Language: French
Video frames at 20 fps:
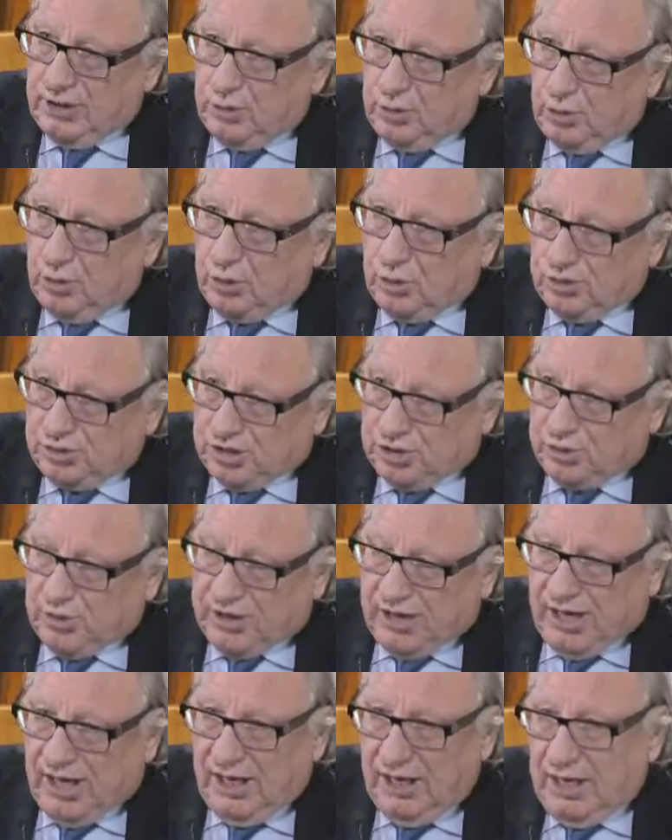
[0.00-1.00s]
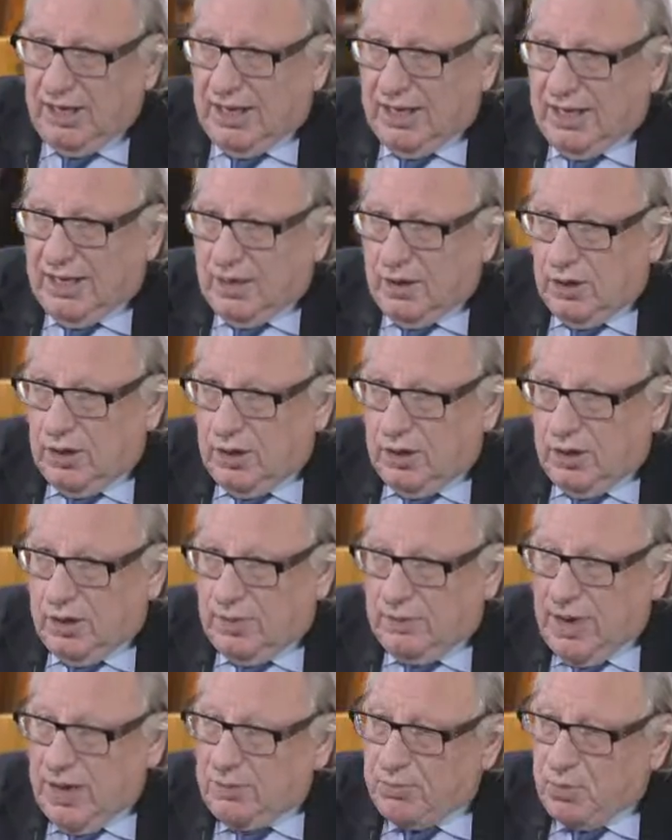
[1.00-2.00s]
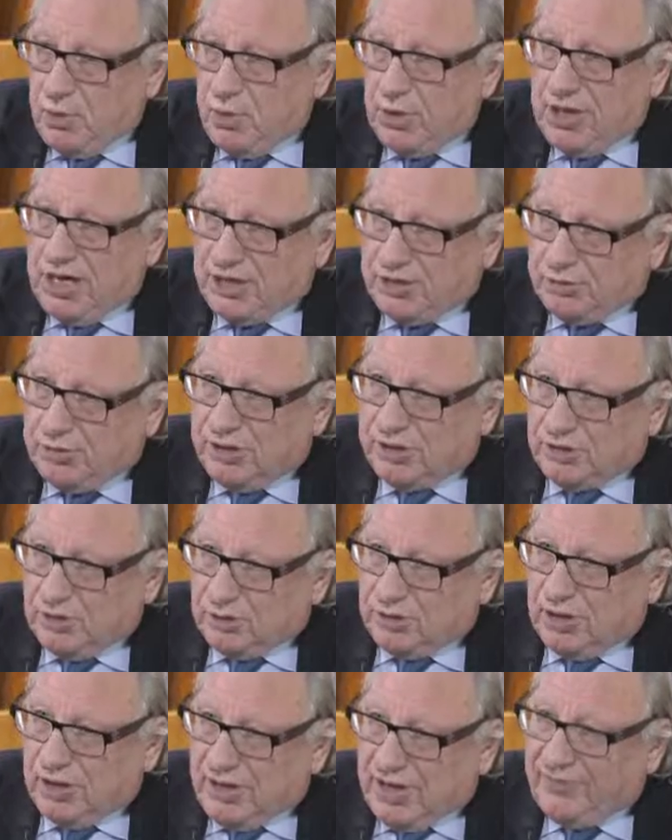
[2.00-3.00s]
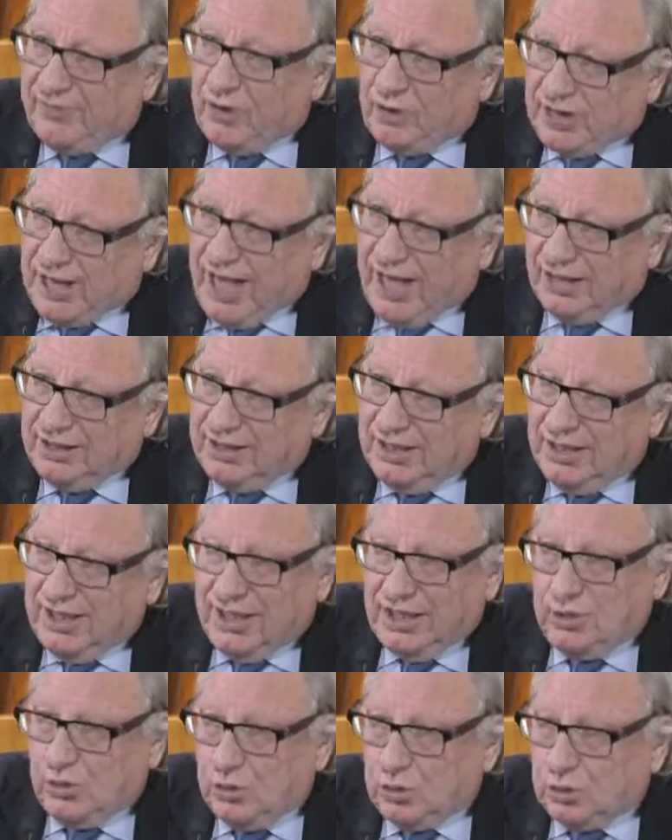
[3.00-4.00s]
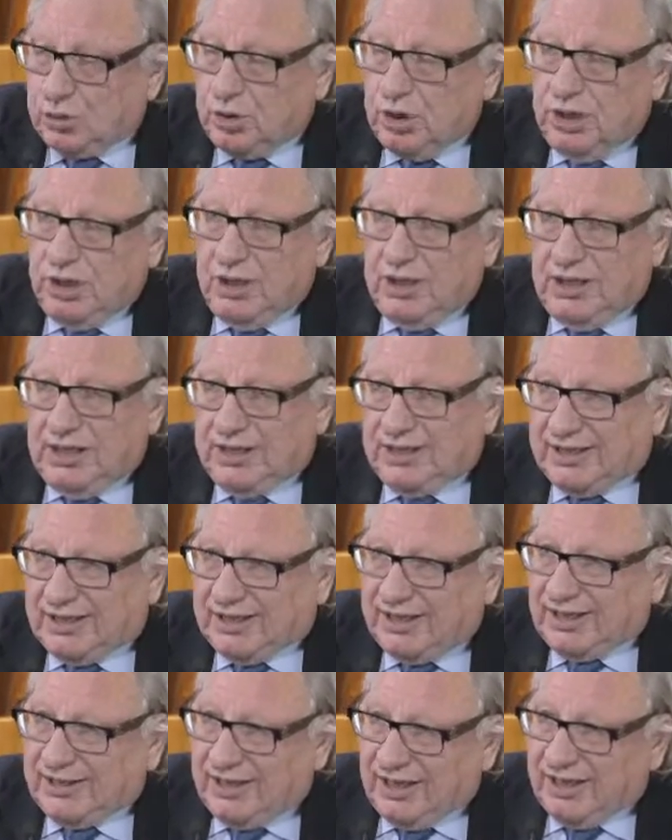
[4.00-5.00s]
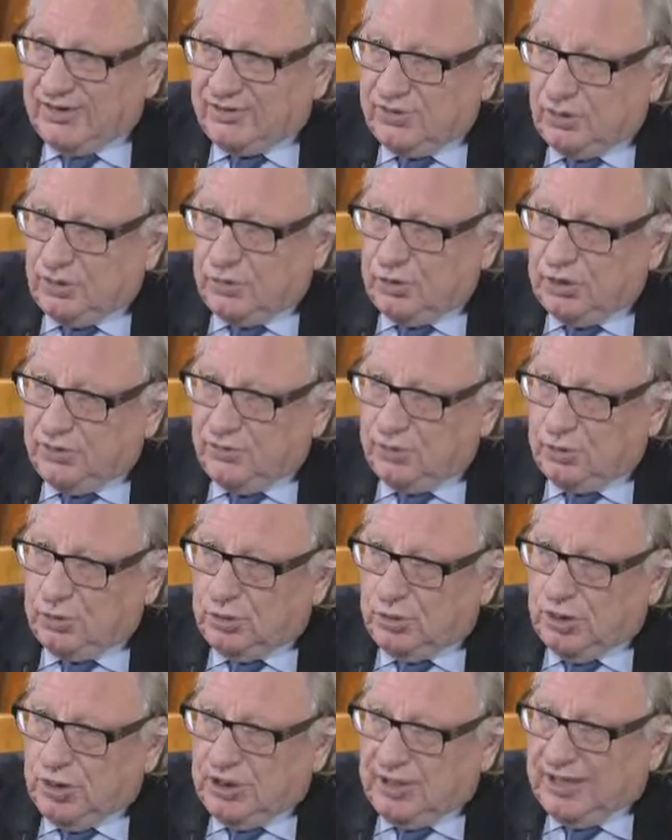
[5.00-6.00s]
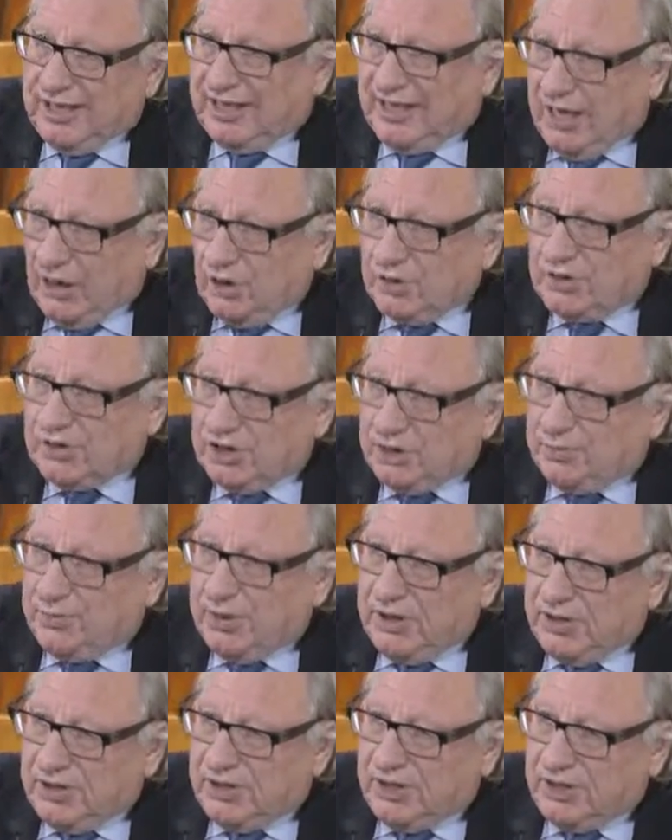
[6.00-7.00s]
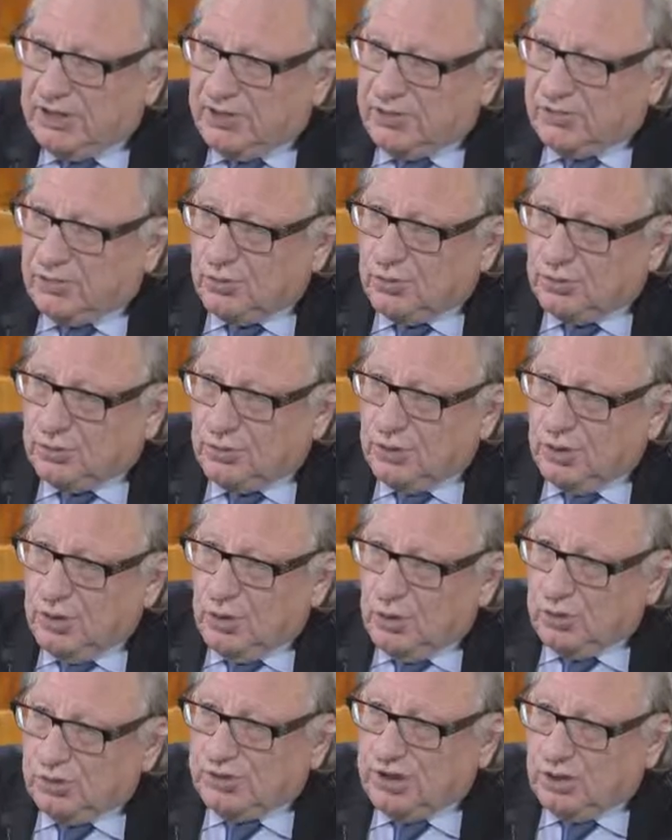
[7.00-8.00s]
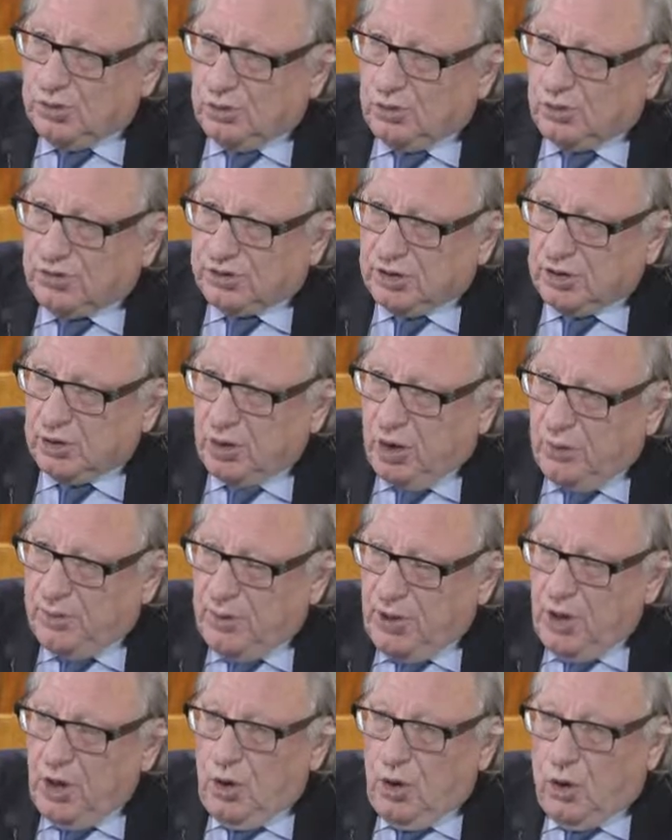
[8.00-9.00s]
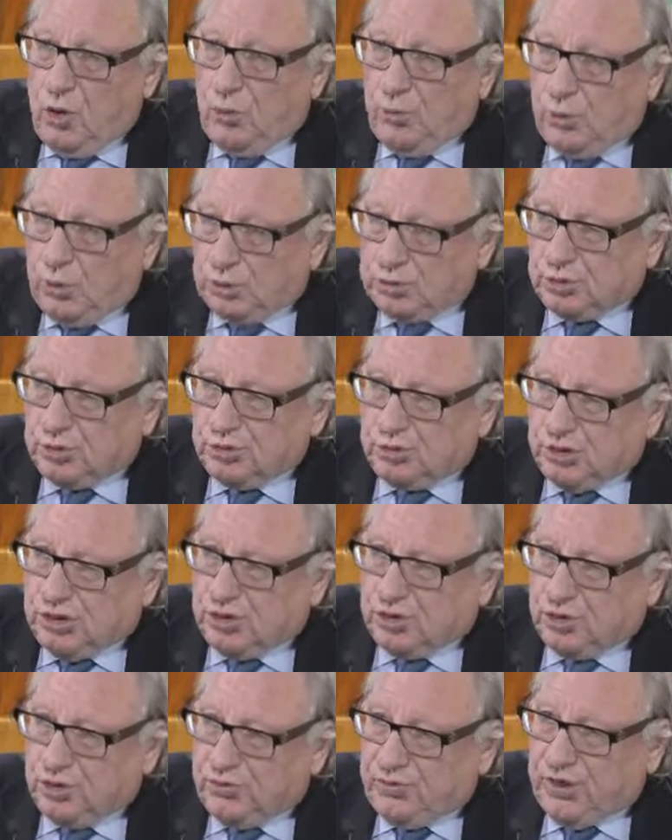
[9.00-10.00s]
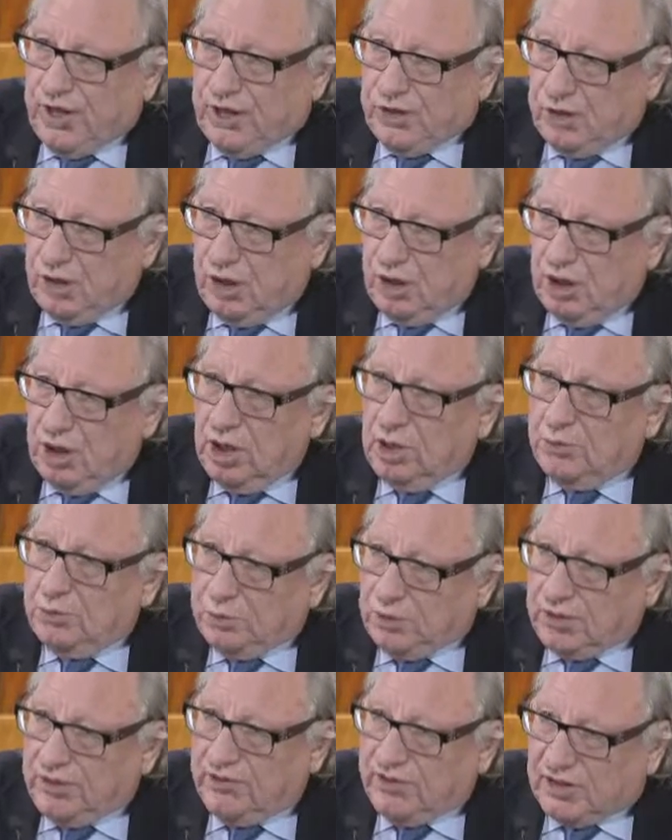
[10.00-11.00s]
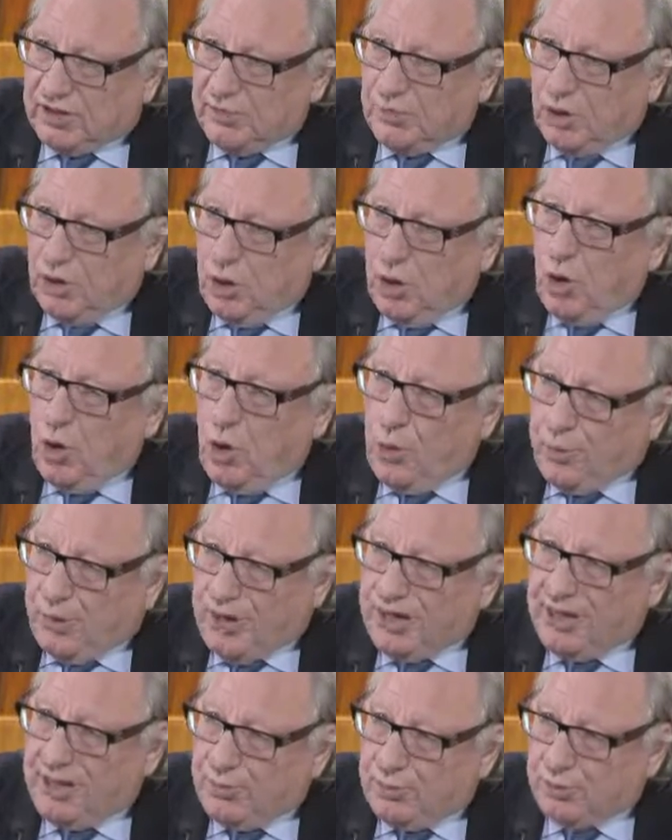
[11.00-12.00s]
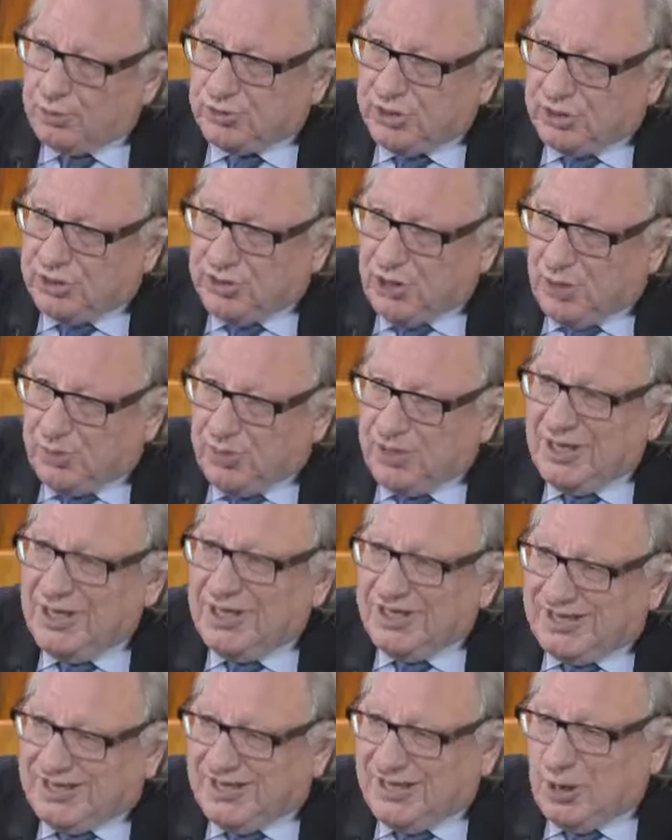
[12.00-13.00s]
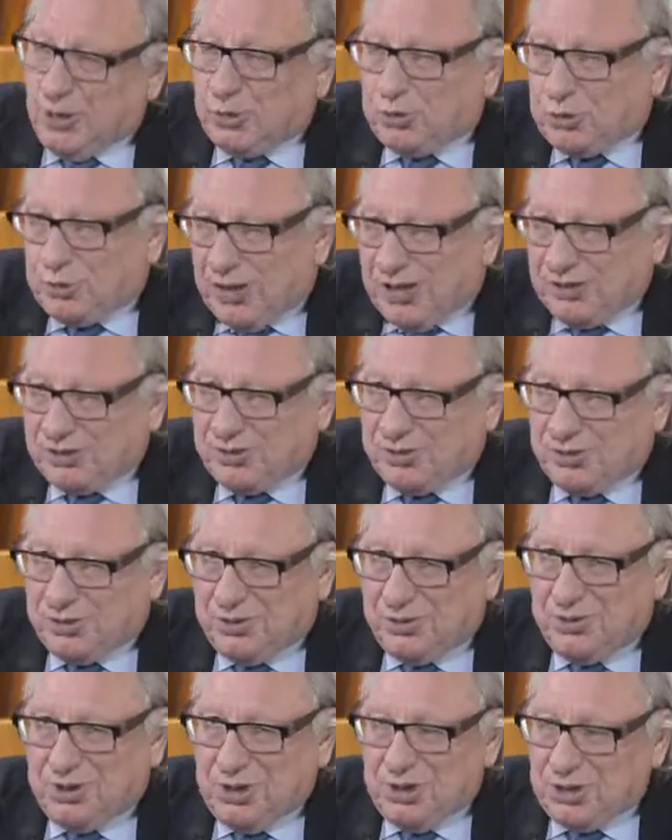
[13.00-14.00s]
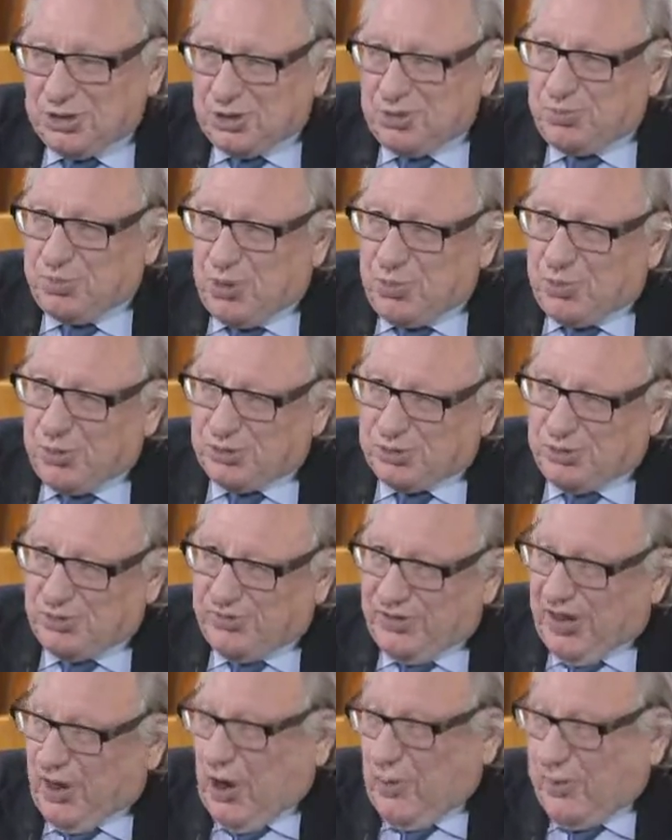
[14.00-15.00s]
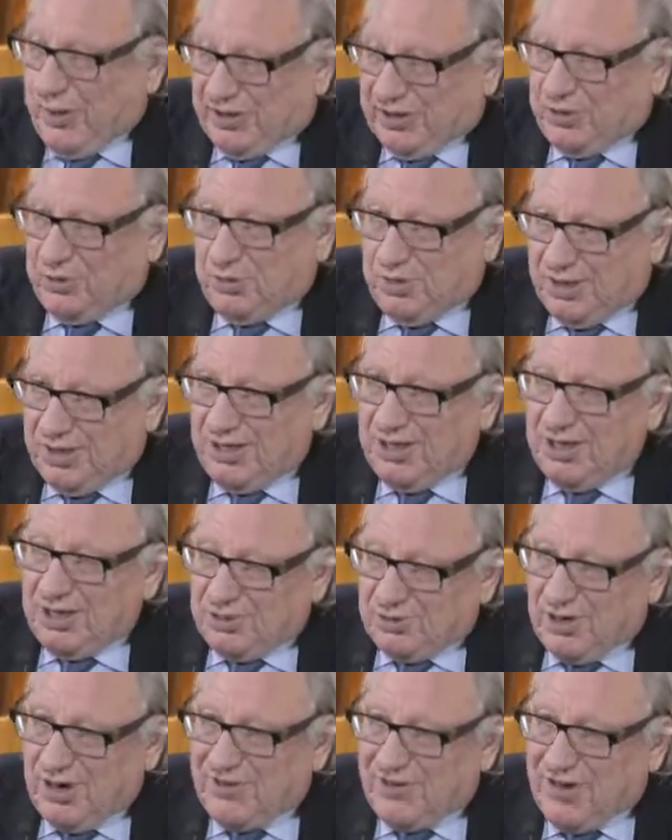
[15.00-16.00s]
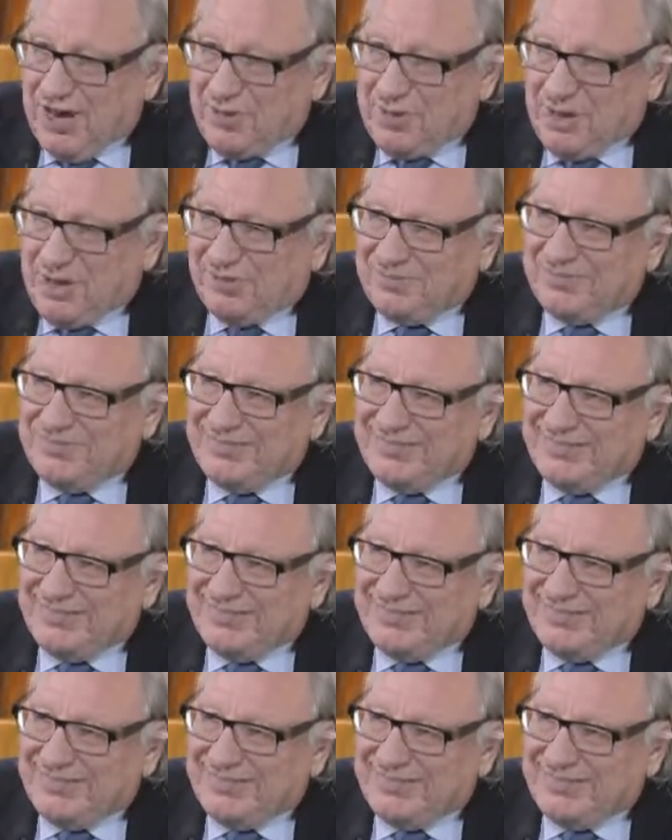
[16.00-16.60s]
et de nos concitoyens. Malmeux et la Suède sont en avant-garde et donc il était intéressant intéressant qu'au niveau des 47 pays qui sont euh, au, sein du Conseil d'Europe, on montre ce qui se fait ailleurs pour qu'effectivement on prenne les bons exemples. C'est en tout cas ce que je me propose de faire, en particulier sur la ville de la mienne.